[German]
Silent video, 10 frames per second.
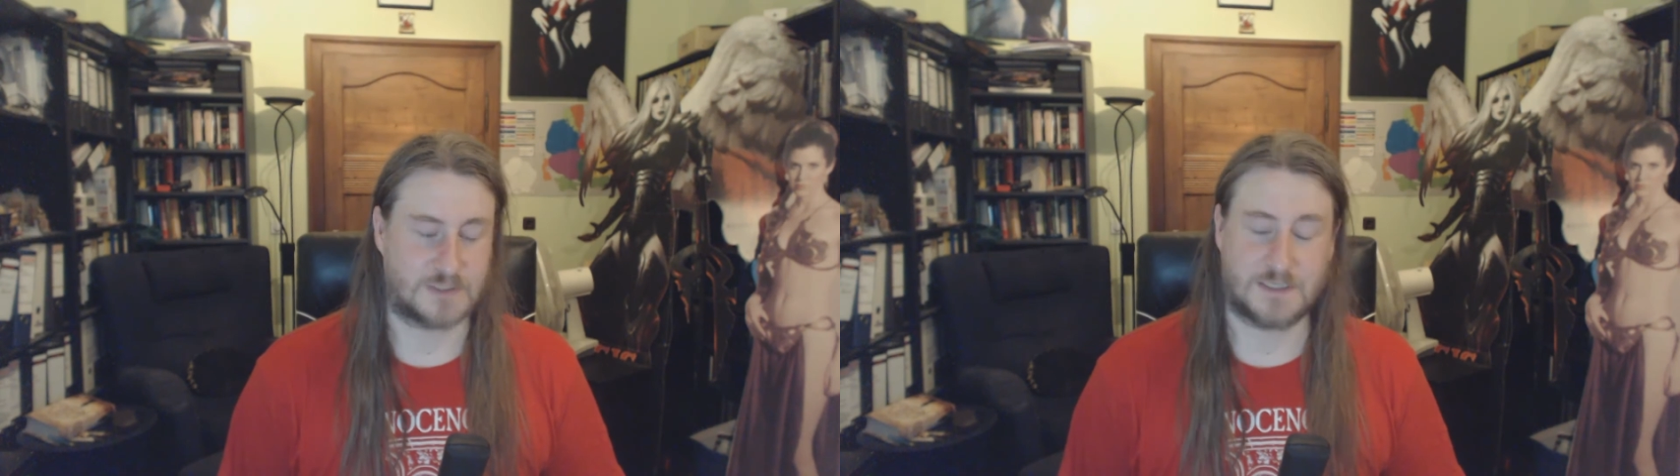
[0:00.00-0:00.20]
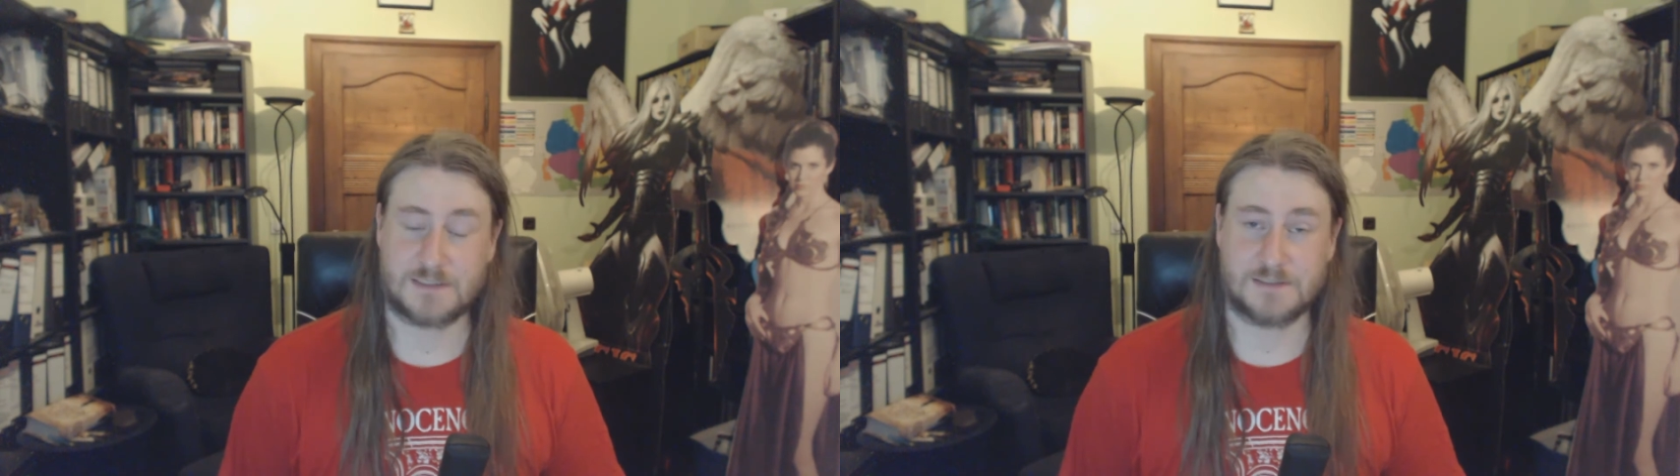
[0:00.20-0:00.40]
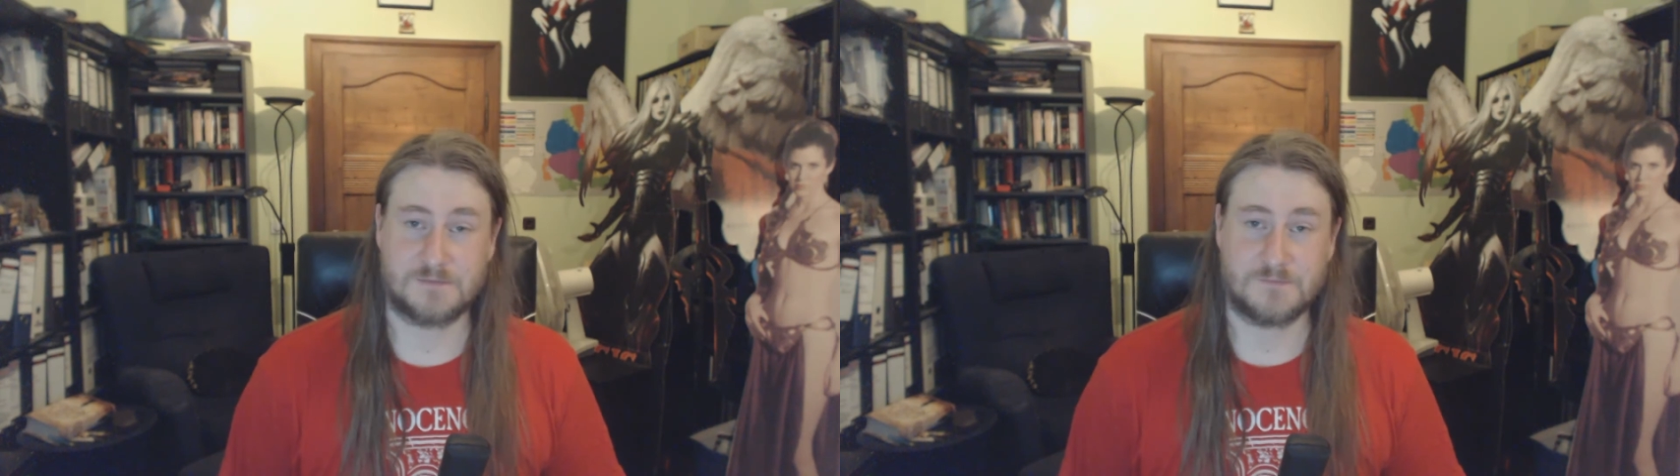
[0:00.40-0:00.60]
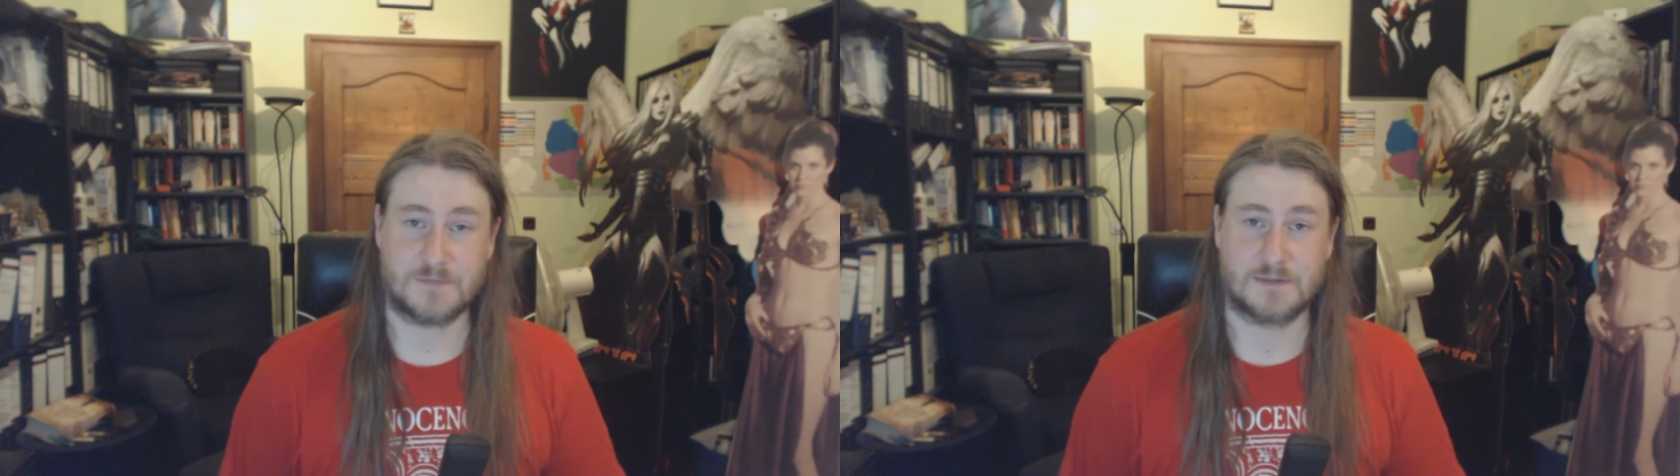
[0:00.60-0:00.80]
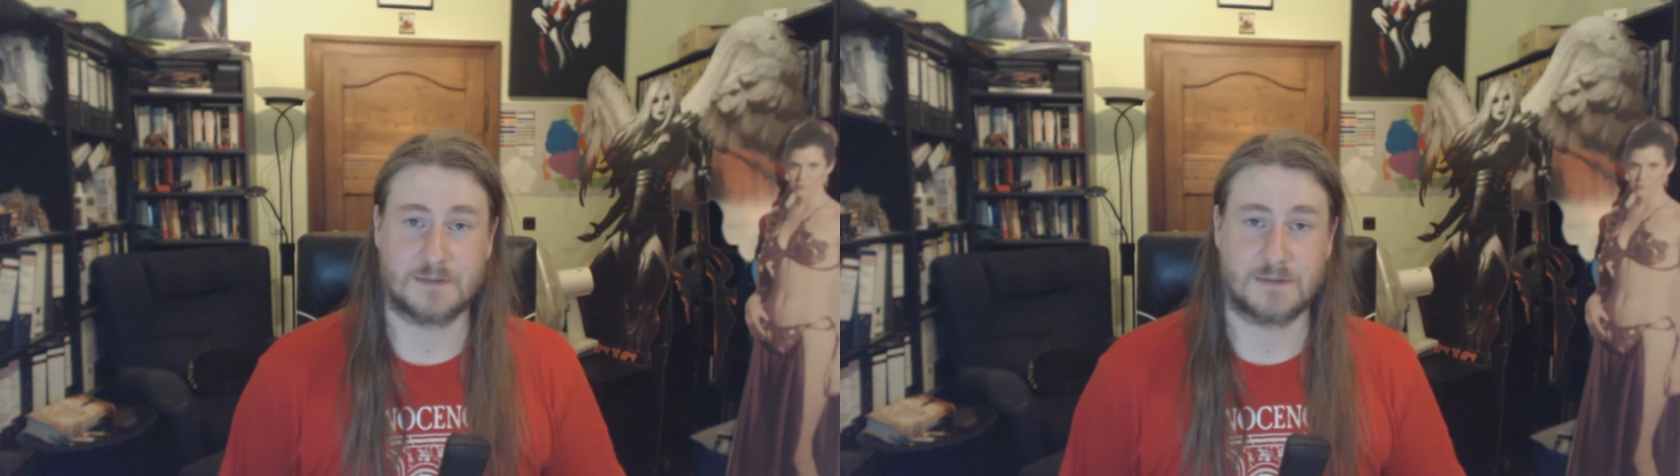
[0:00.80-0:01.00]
tätigen.